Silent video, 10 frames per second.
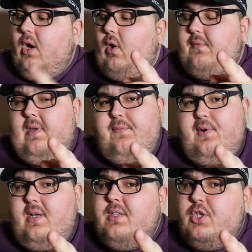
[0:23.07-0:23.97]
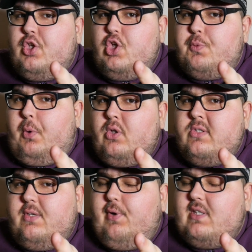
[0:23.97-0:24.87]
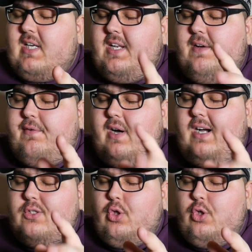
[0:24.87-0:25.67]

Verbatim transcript: Auf jeden Fall nicht gesponsert, falls einer fragen